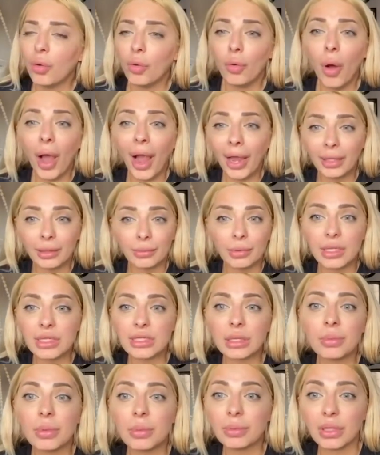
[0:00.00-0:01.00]
واحد لسه
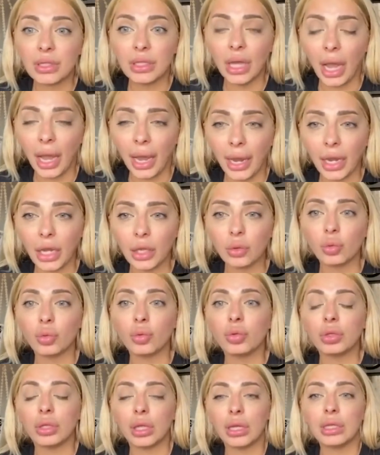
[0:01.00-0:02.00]
بيبتدي حياته
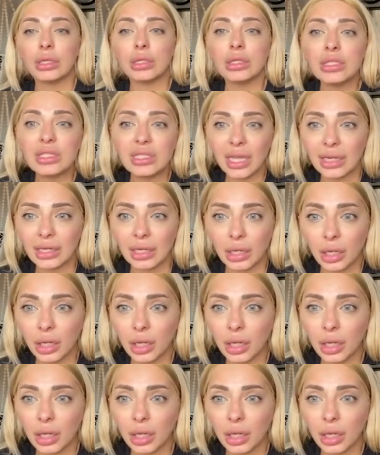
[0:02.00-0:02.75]
30 سنة